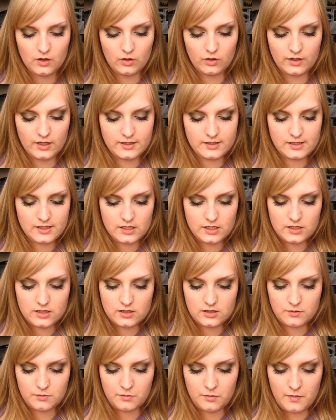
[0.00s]
Und das
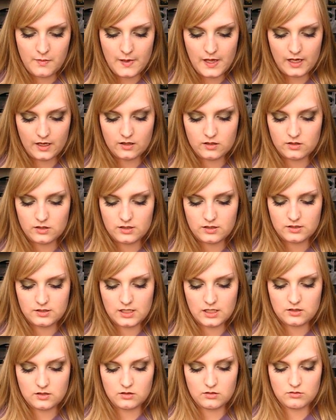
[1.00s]
ist MAC
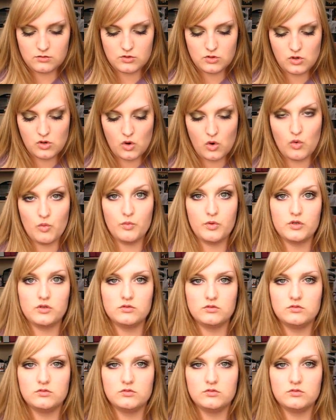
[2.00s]
Satin Taupe.